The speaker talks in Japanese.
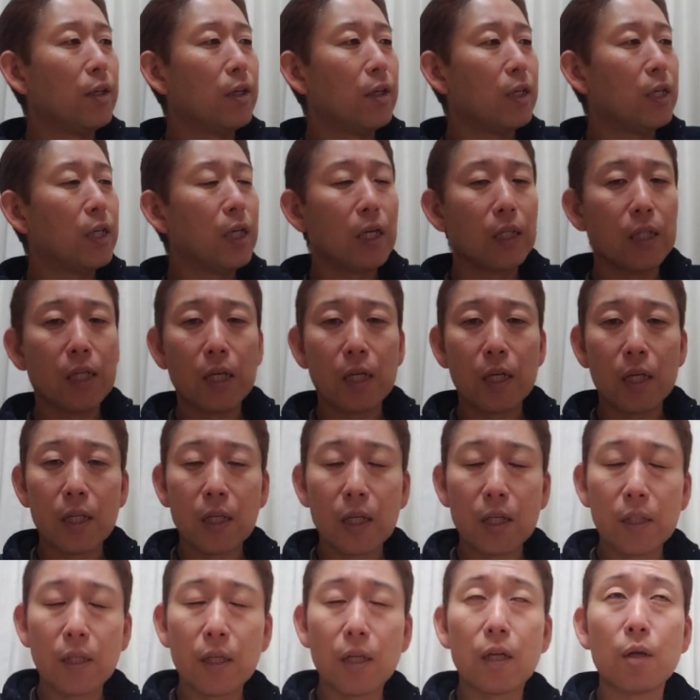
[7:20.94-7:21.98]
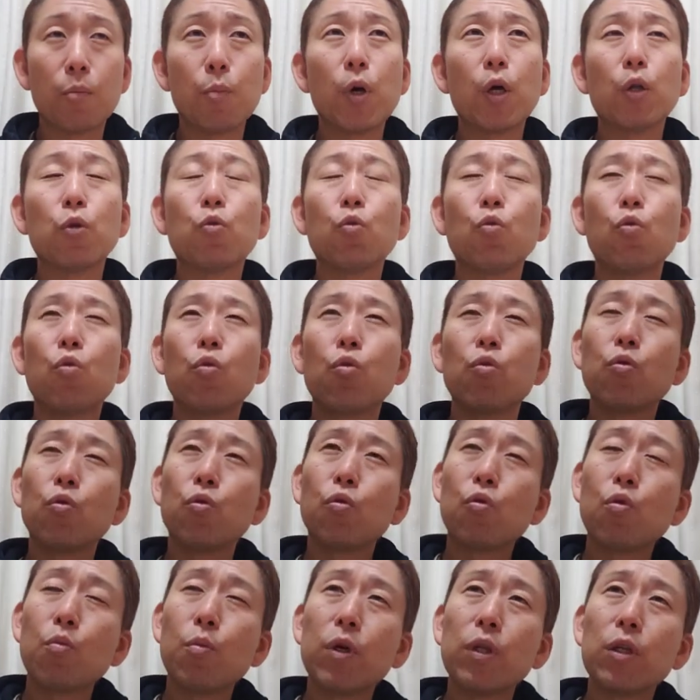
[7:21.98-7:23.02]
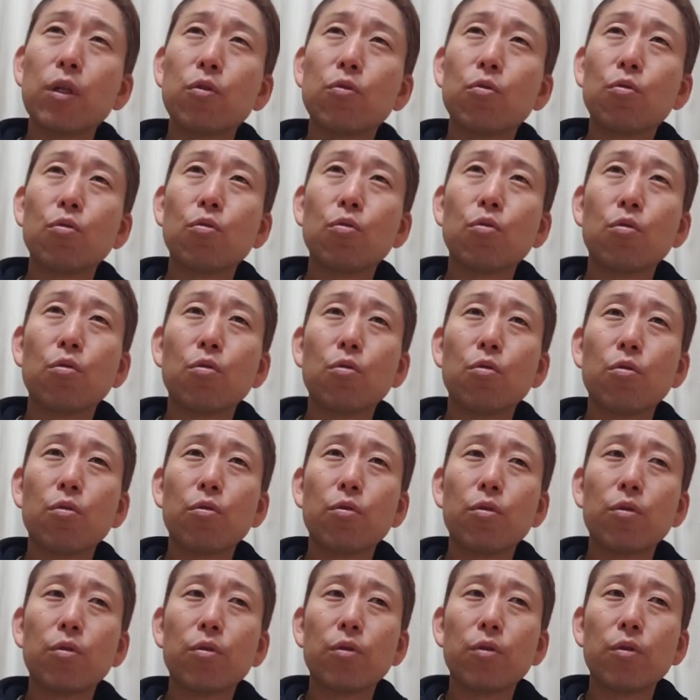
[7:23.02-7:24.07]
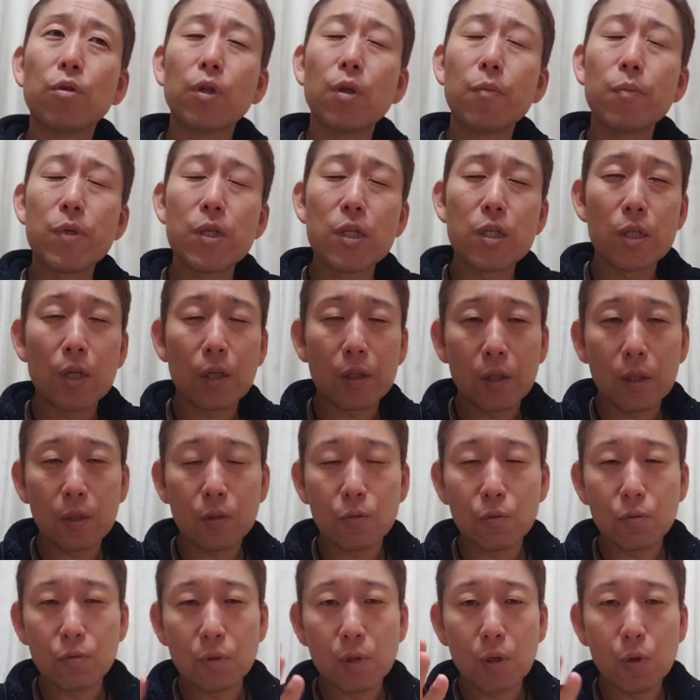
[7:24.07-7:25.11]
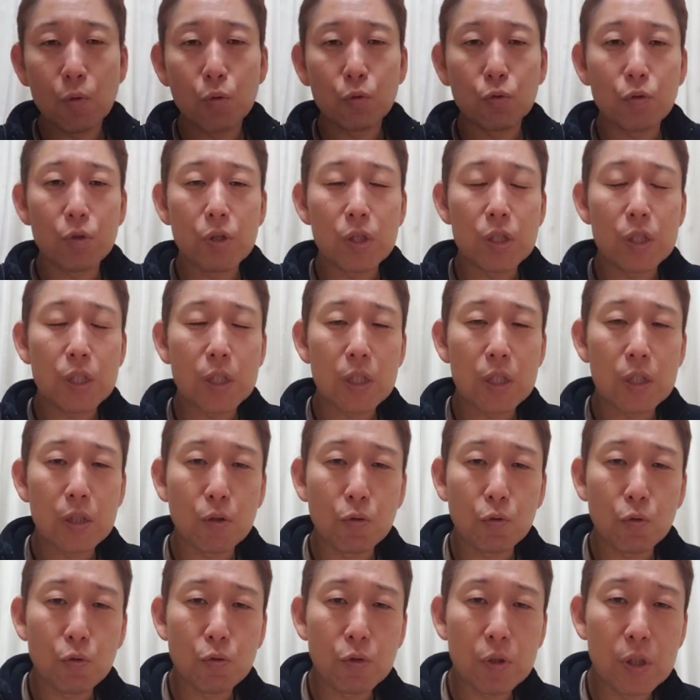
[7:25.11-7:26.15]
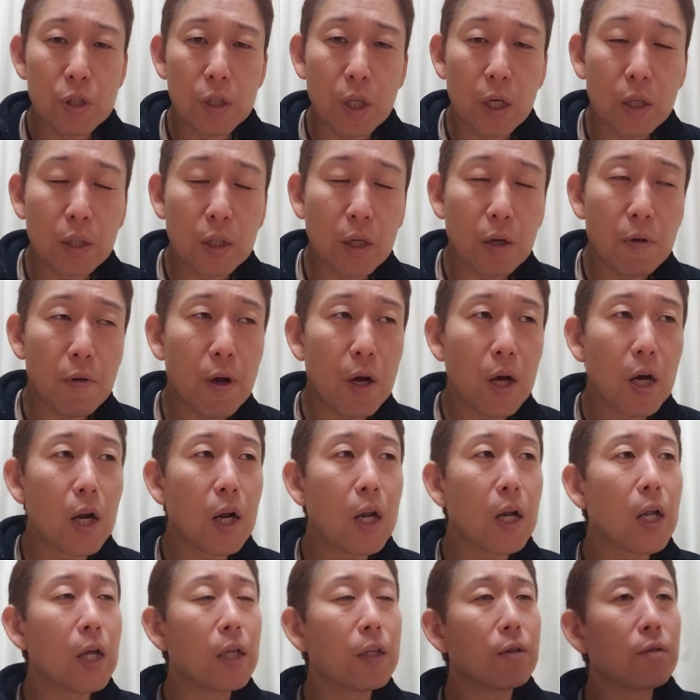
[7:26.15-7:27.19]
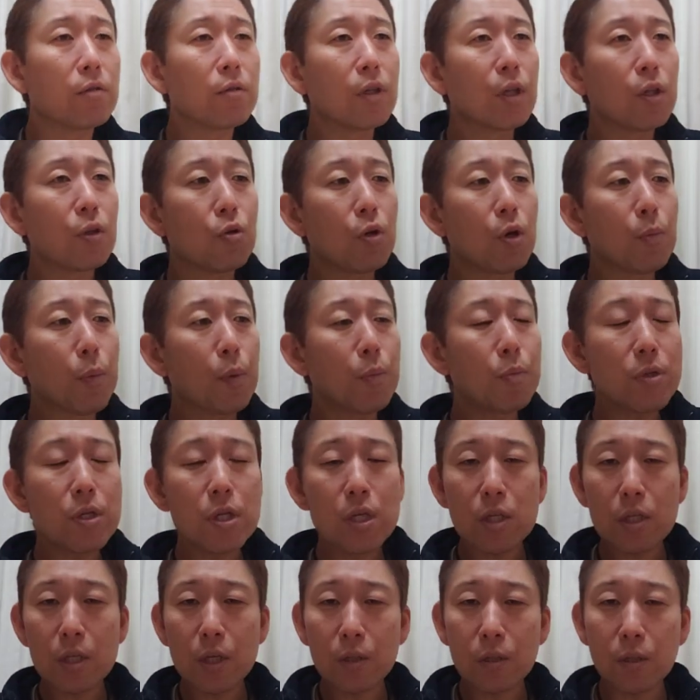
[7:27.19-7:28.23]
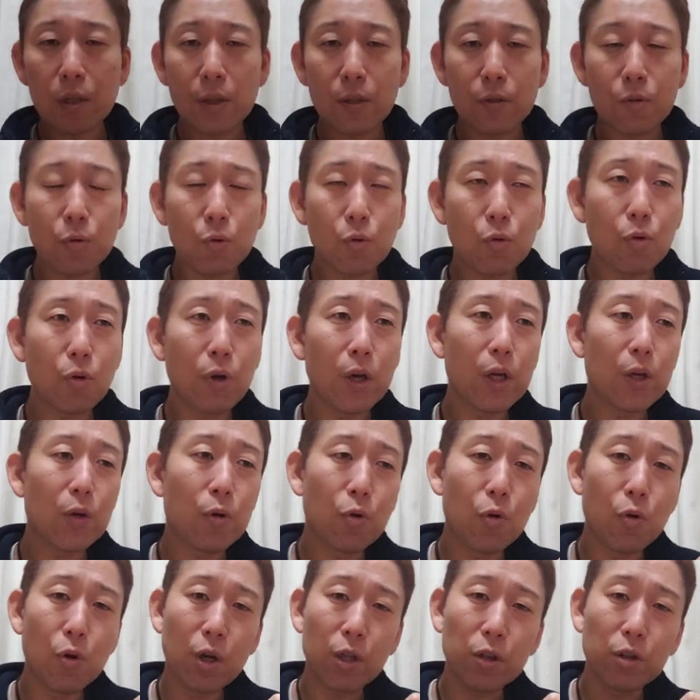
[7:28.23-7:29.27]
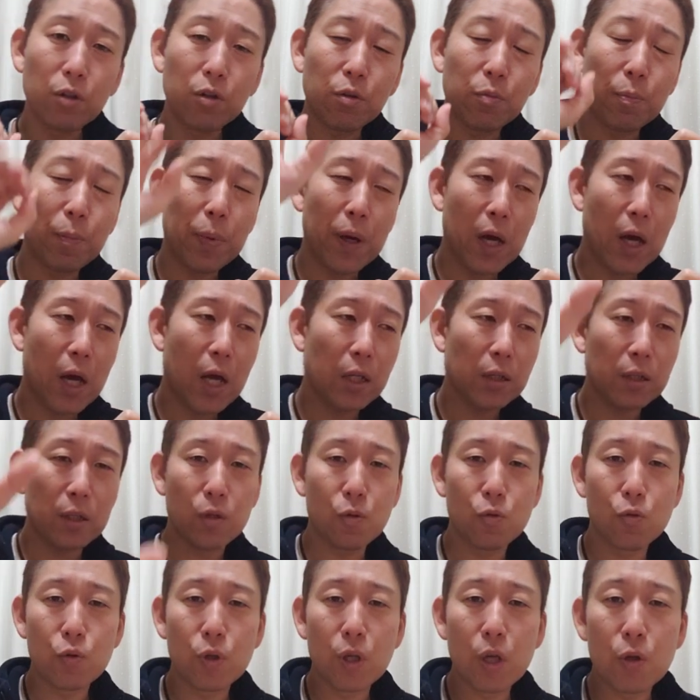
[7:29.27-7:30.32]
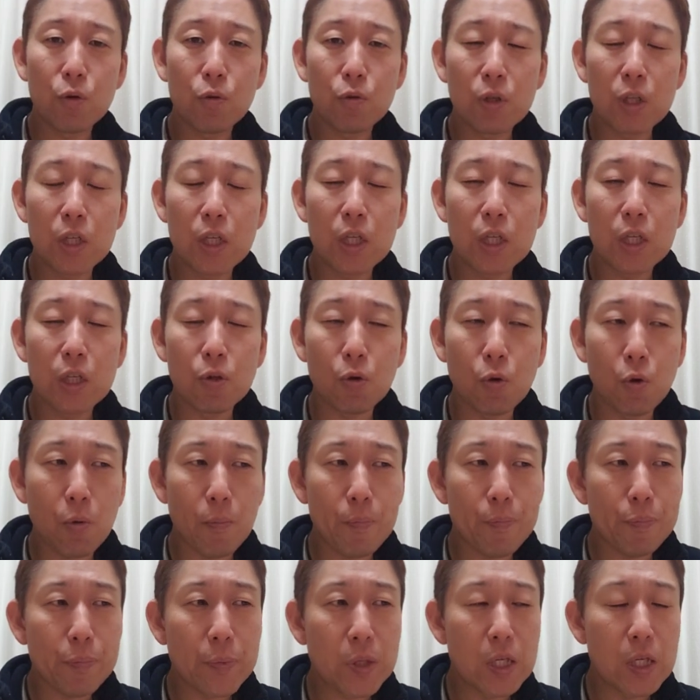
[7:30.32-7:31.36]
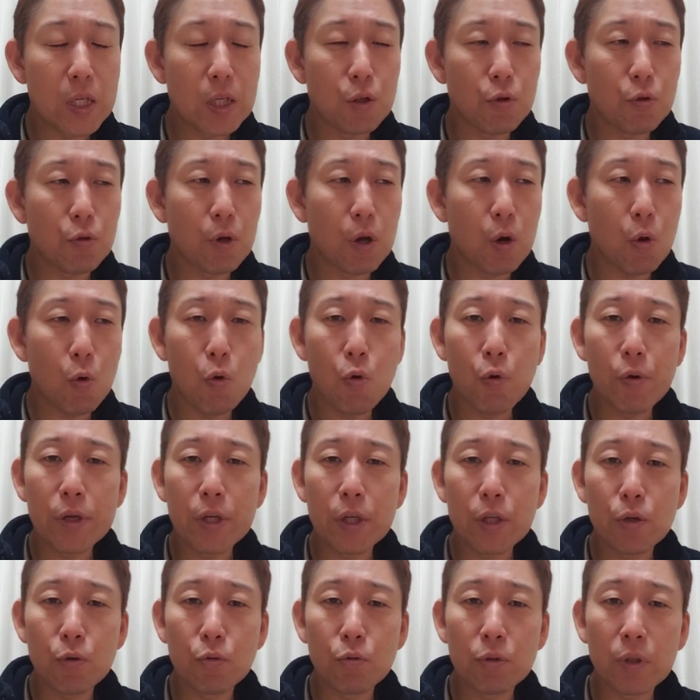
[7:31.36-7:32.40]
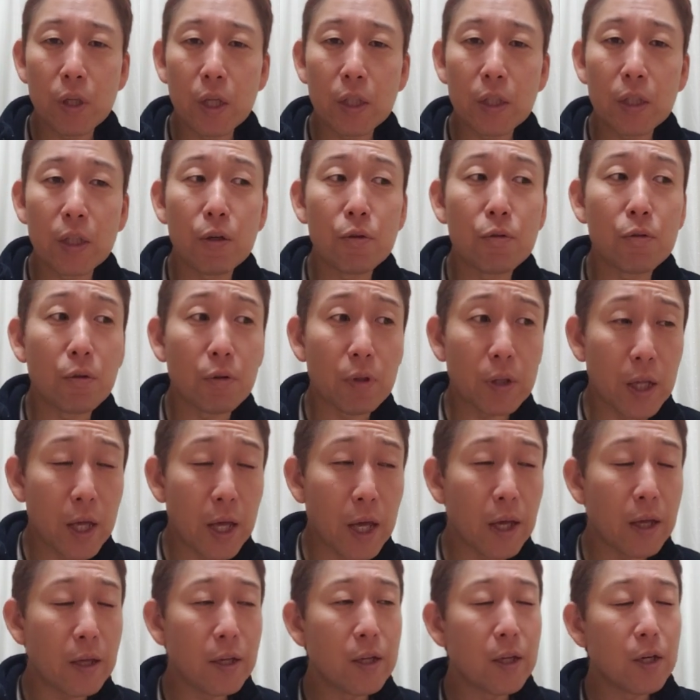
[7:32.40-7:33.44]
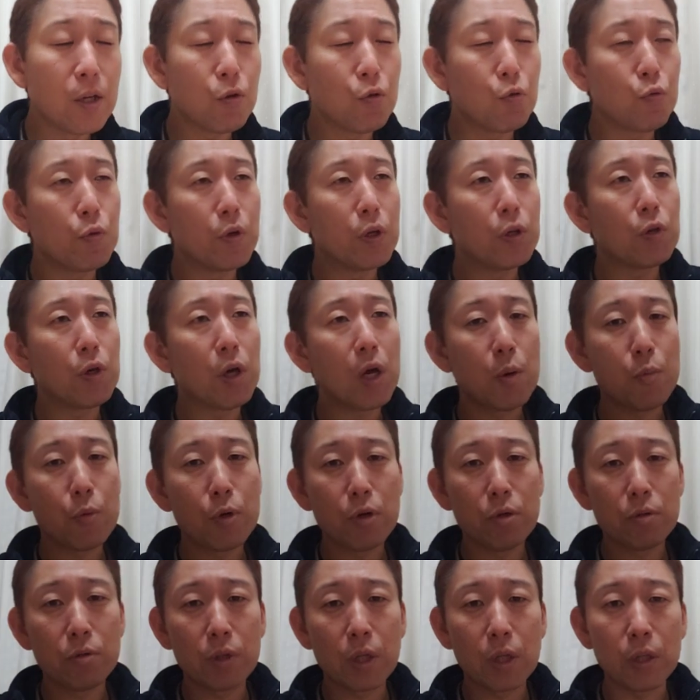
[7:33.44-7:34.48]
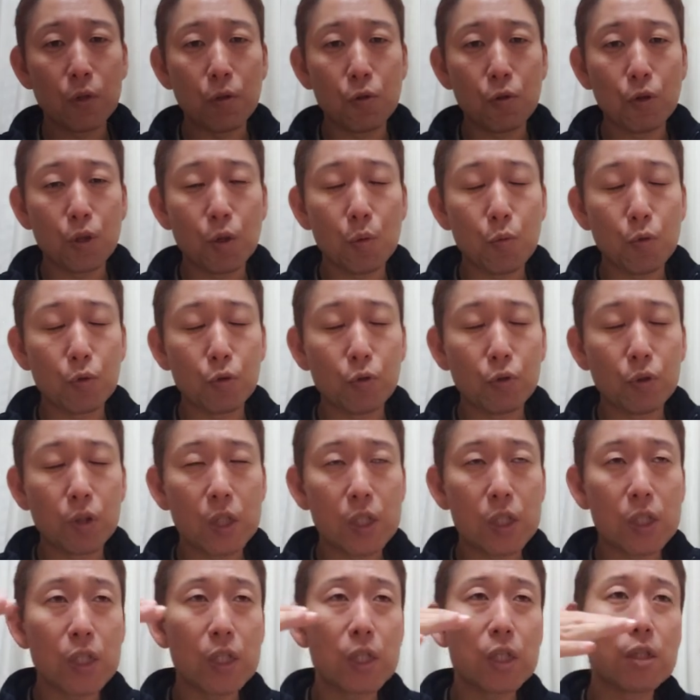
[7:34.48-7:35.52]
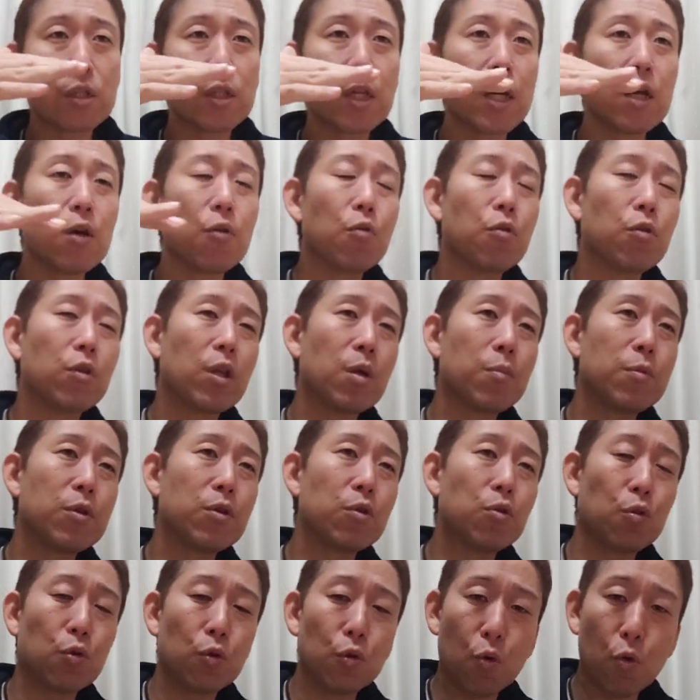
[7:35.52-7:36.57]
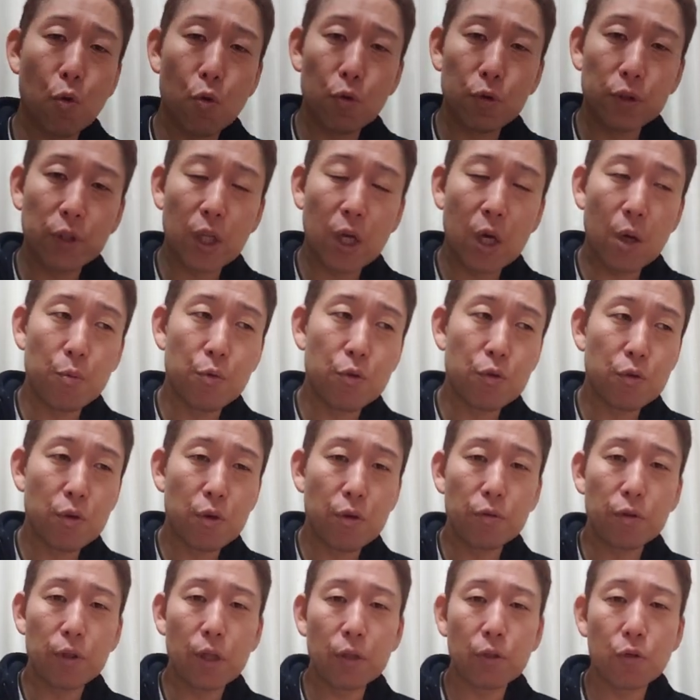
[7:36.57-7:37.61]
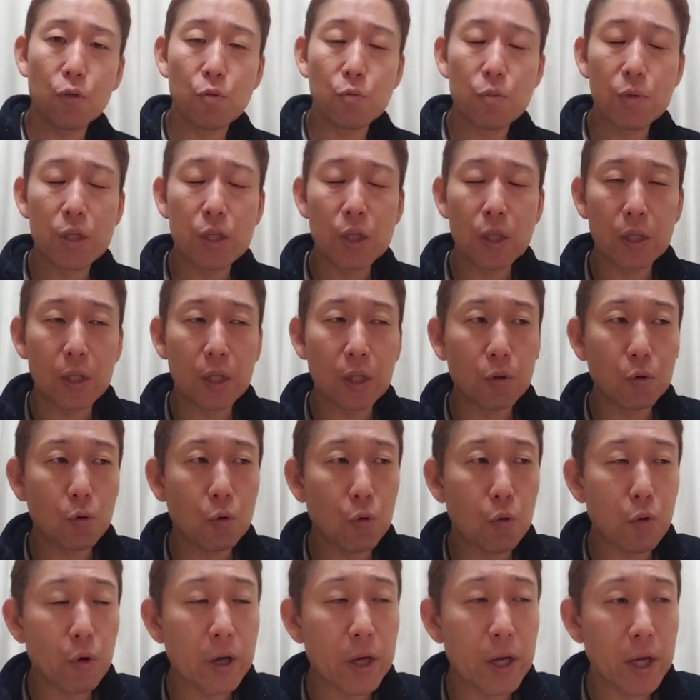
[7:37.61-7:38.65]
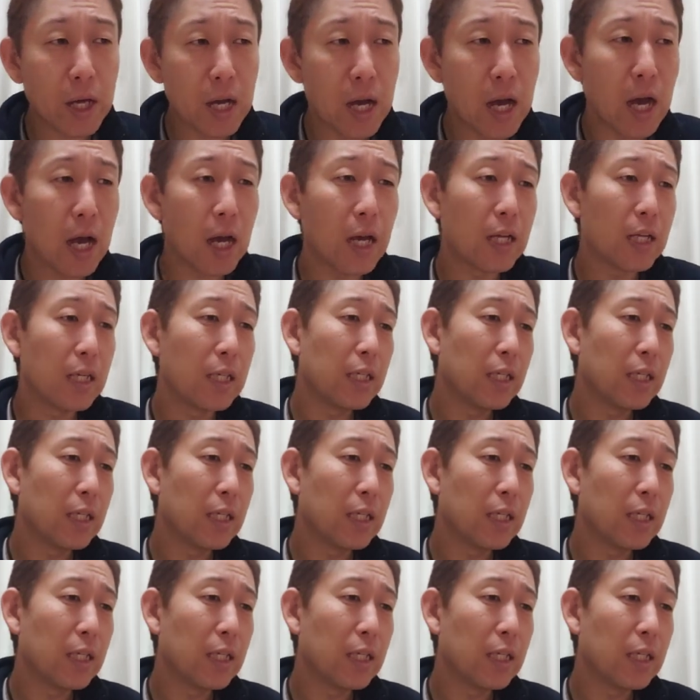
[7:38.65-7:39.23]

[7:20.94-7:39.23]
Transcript: いや、なかなかだからまあ、ど、どこまでその、ね、ミーシャさんと歌うことを意識してそういう風にされたかわからないですけど、やっぱミーシャさんの声の方がスパーンって抜けるキーの、キーというか音域を歌ってるので、上のハモリを歌ってる時もそうだし、最後のサビのところでオクターブ上を歌ってるミーシャさんの声が、